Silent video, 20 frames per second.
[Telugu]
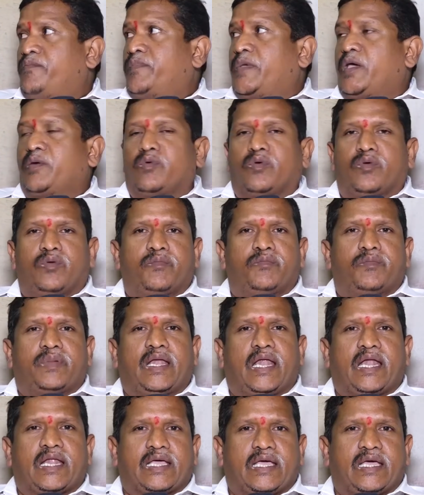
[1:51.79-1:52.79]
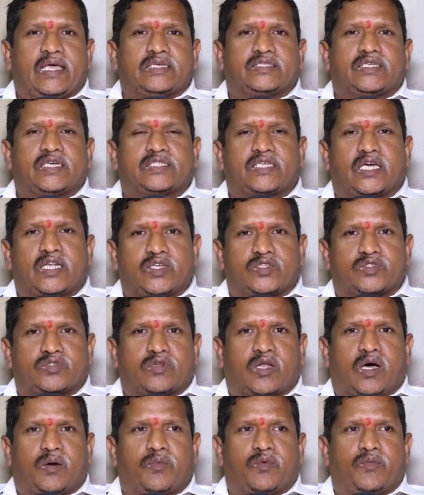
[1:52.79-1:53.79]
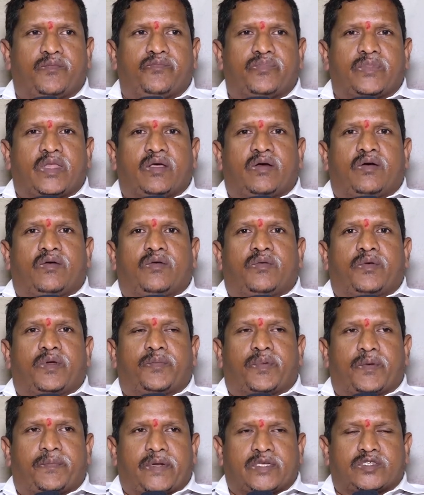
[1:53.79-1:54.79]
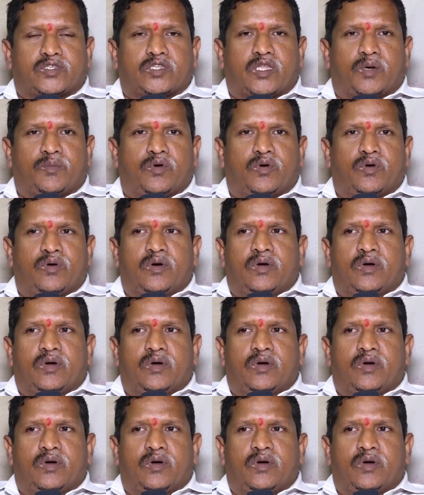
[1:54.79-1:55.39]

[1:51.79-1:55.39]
మేము పిల్లలకి శిక్షణ ఇస్తున్నాము ఇప్పుడు ప్రస్తుతము